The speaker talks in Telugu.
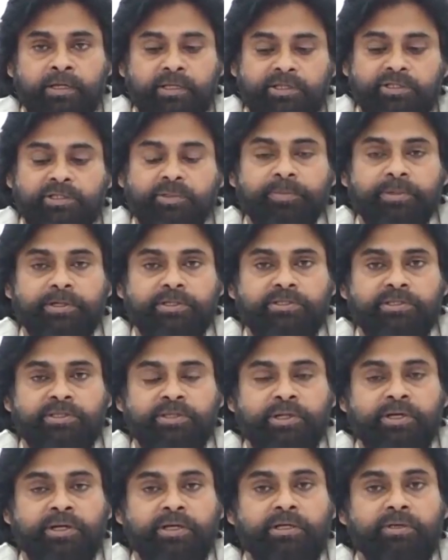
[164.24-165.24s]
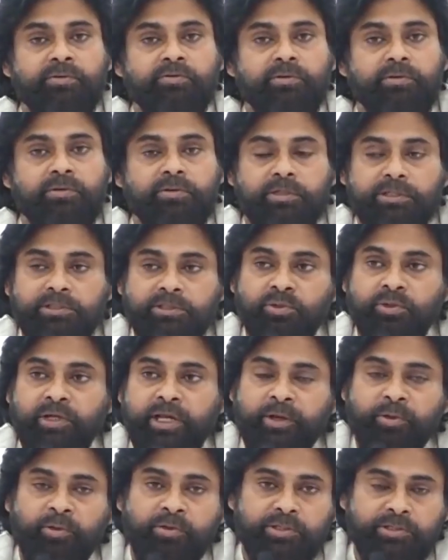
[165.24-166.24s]
ఇష్టపడిస్తున్నారా ఇష్టం
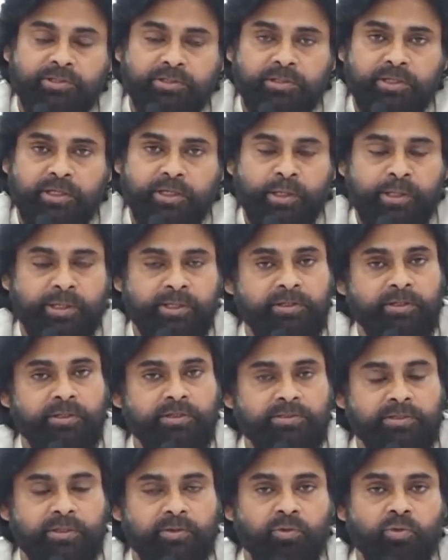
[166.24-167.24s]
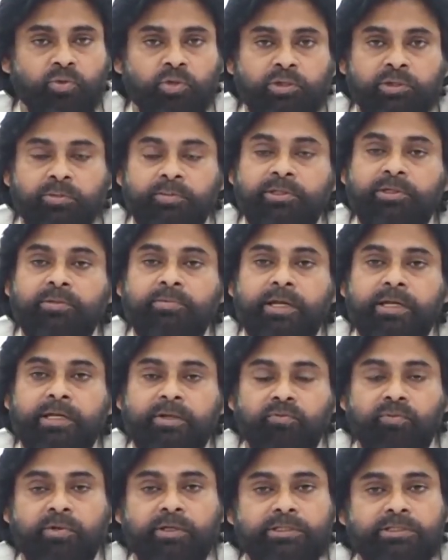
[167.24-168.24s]
లేకుండా ఇస్తున్నారా అనేది కొంతమంది మాకు
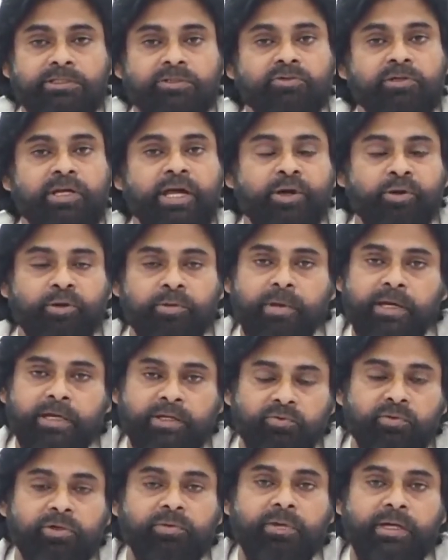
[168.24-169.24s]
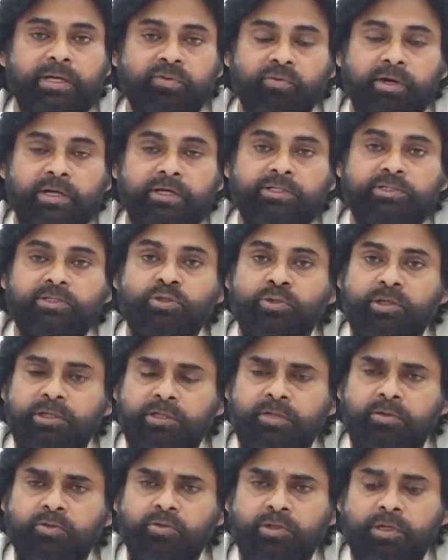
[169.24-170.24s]
ఇవ్వ ఇష్టం లేకుండా మాకు ఇవ్వ మాకు ఇవ్వాలని ఇష్టం
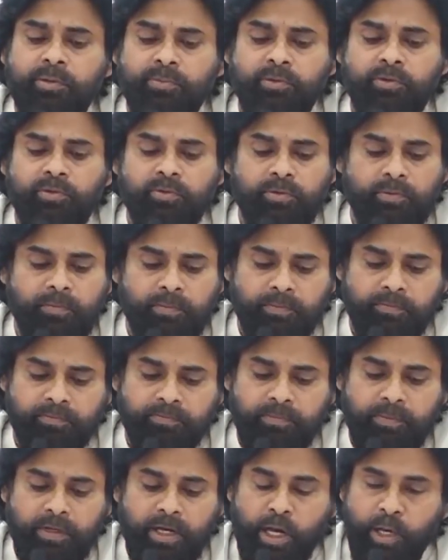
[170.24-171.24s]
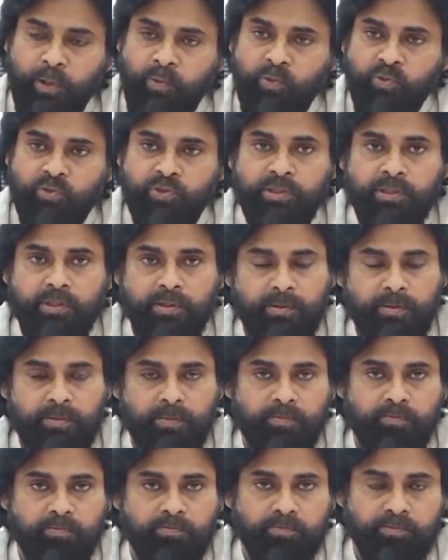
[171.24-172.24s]
లేదనుకున్నప్పుడు ఆ రోజున
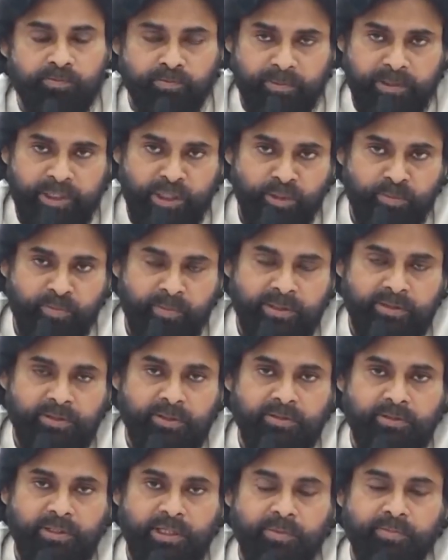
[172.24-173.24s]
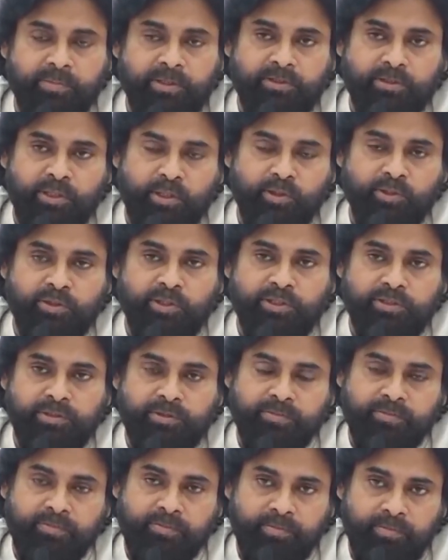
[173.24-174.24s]
నేను మద్దతు తెలిపిన
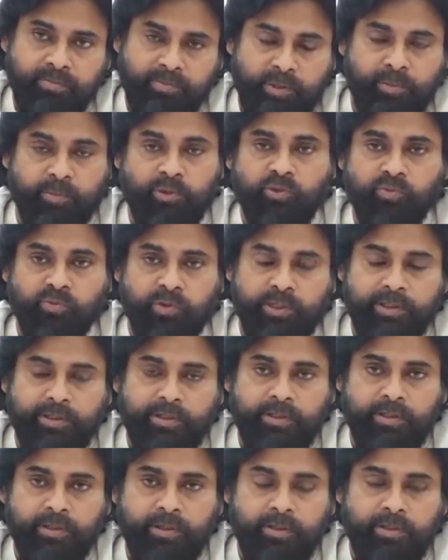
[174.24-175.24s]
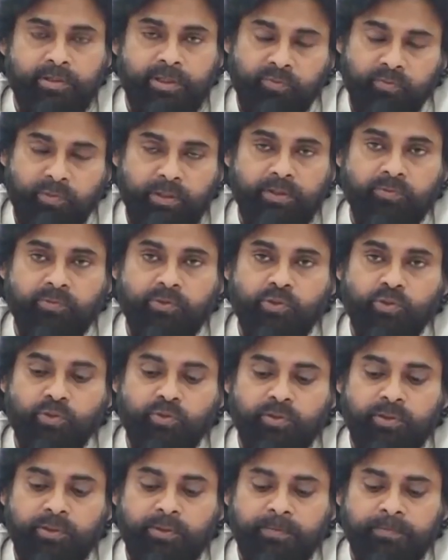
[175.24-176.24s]
తెలుగుదేశం ప్రభుత్వానికి నేను
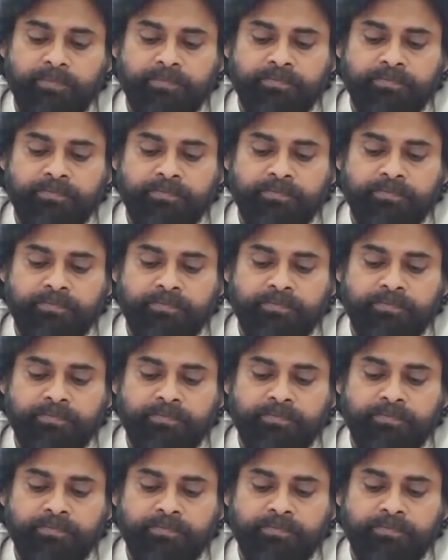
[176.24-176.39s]
విన్నవించుకుంది